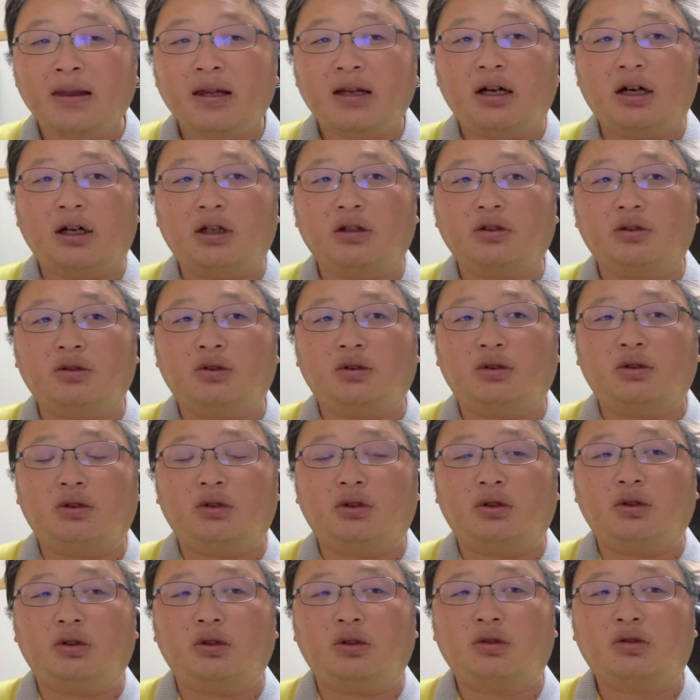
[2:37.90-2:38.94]
あ
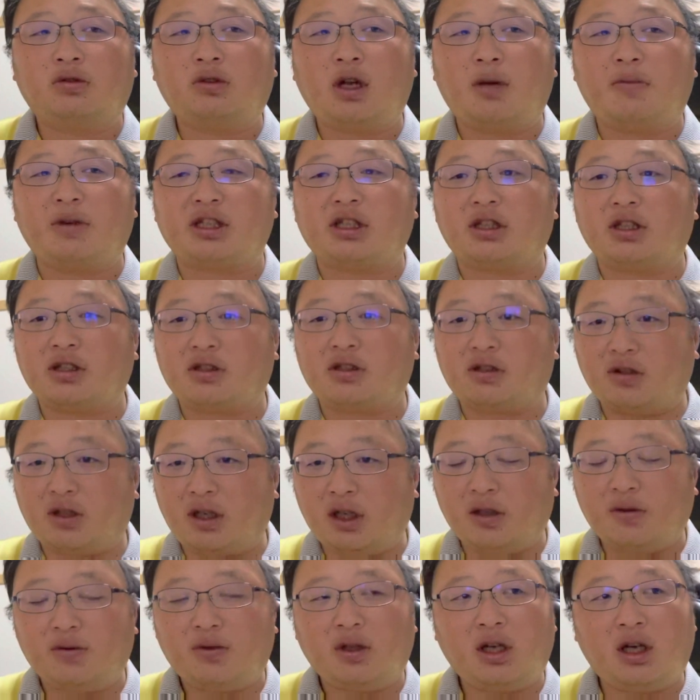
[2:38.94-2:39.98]
のー、クラマさんです
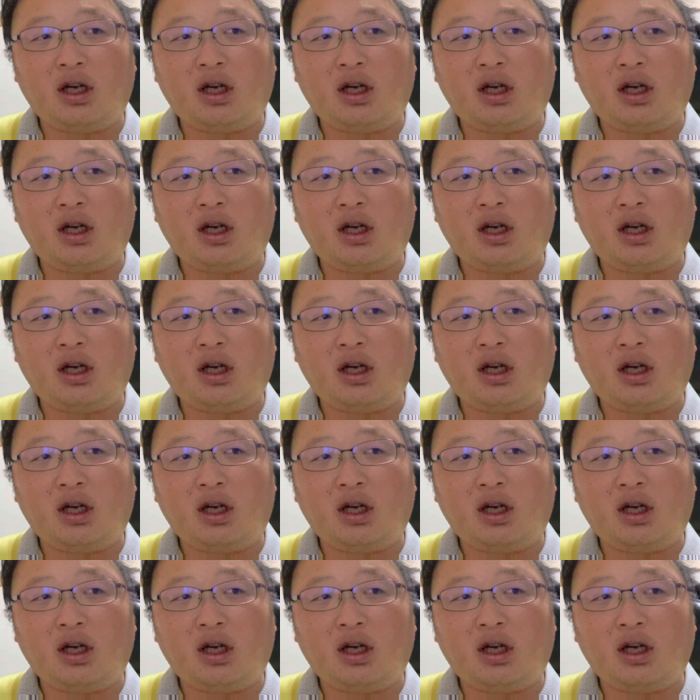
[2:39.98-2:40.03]
ね。